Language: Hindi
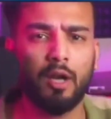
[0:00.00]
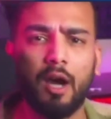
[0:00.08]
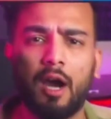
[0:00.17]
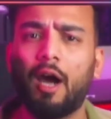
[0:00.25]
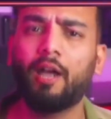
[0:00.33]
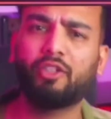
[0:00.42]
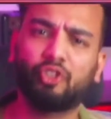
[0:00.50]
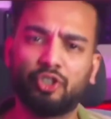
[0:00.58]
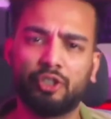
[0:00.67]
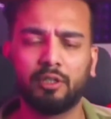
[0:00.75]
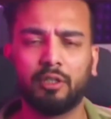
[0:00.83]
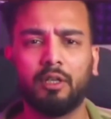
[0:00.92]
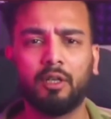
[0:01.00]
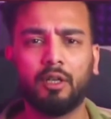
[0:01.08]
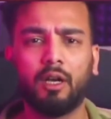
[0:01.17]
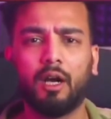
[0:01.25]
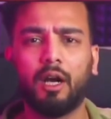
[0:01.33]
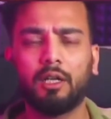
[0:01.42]
आज
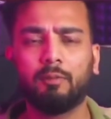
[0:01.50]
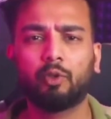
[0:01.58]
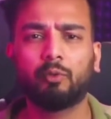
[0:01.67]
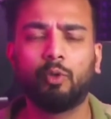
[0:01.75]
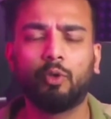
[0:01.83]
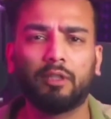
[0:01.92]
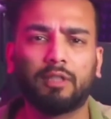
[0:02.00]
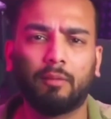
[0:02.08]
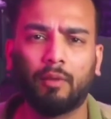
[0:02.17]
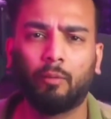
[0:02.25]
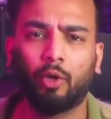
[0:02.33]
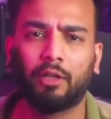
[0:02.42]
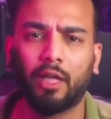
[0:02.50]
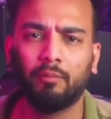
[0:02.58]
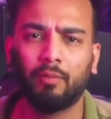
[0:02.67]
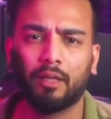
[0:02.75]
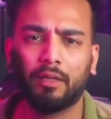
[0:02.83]
आज मैं तुम लोगों के सामने बहुत टाइम बाद आया